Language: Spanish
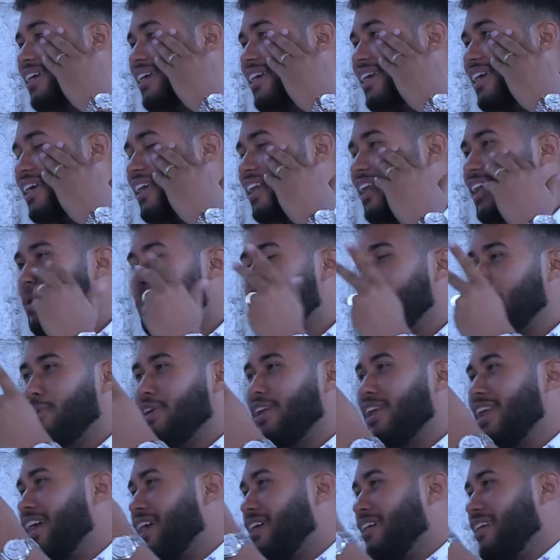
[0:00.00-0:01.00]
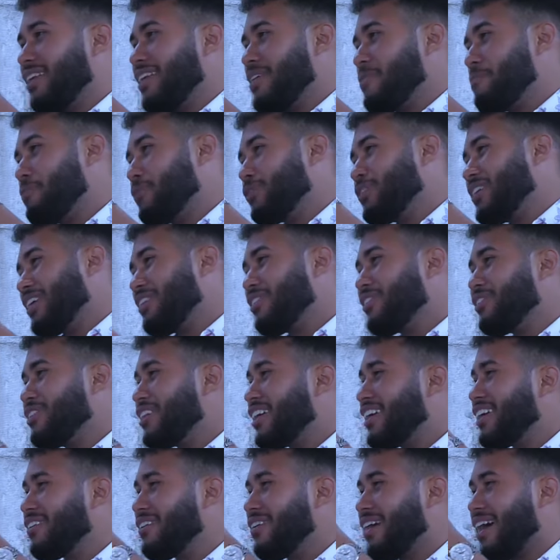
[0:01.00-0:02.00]
y le puse los
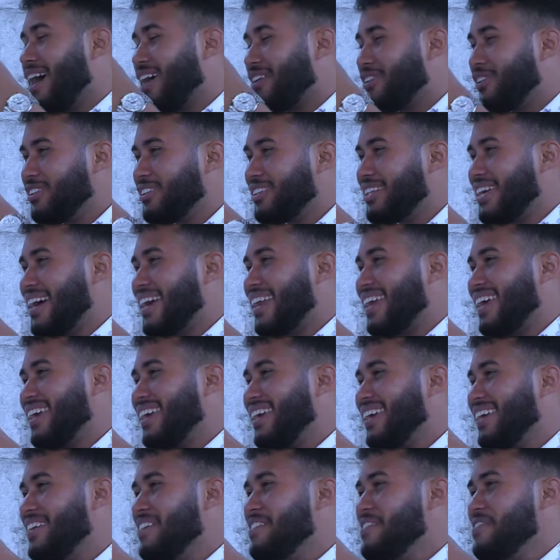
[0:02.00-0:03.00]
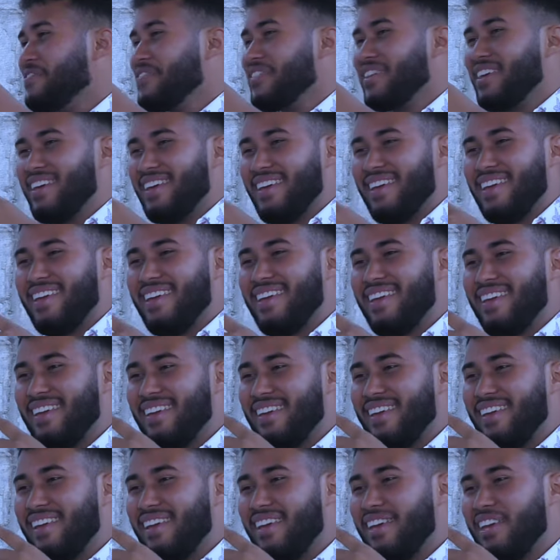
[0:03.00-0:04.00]
dedos a contar ahí
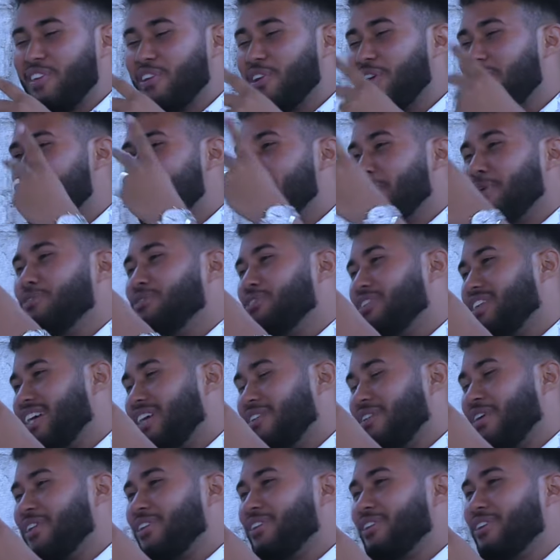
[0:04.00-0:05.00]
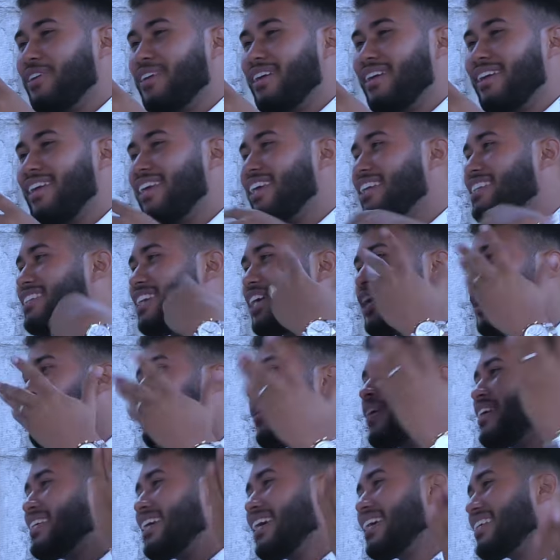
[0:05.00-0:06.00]
y, y, yo le pregunté cuánto es, y el ciego
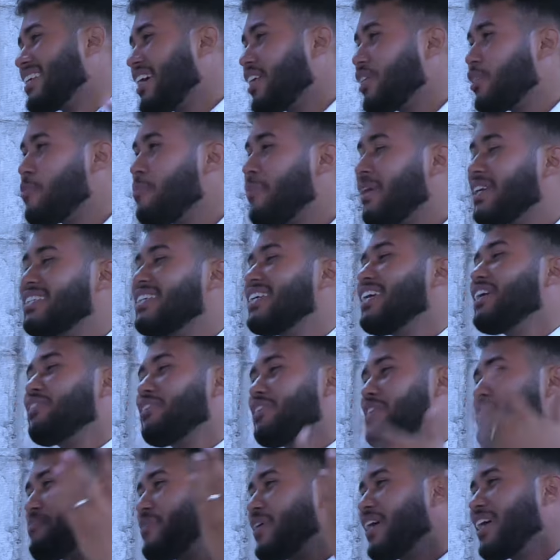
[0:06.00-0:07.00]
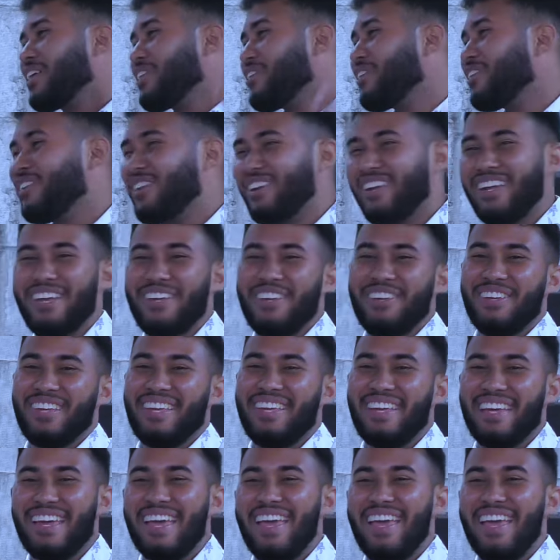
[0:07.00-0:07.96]
parece que salió más ciego después que yo lo leí Yo dije,